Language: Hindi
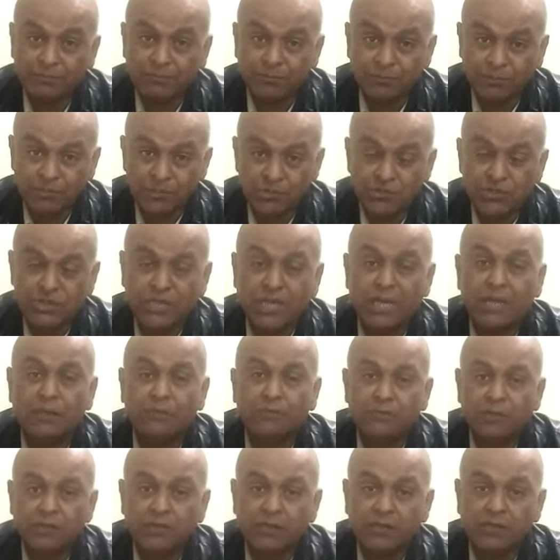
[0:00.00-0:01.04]
पंजाब
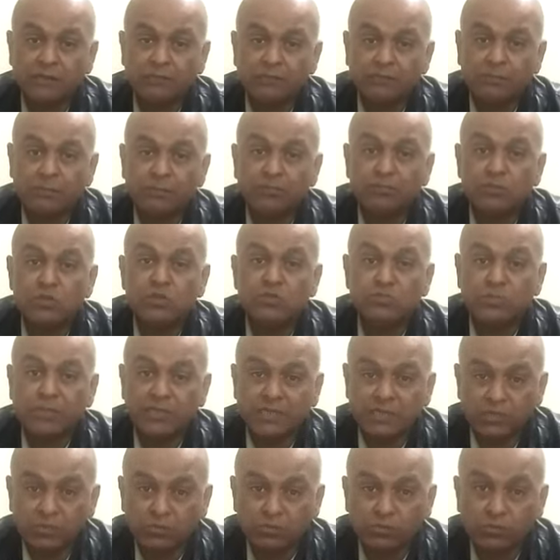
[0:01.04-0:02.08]
में पीपल्स
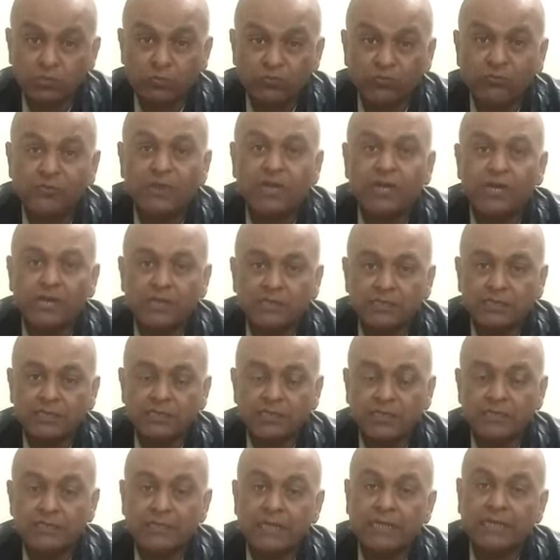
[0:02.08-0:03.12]
पार्टी को फाल
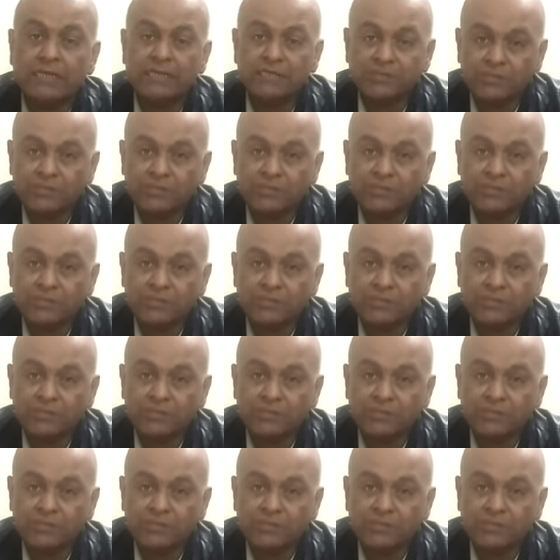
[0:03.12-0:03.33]
किया जाए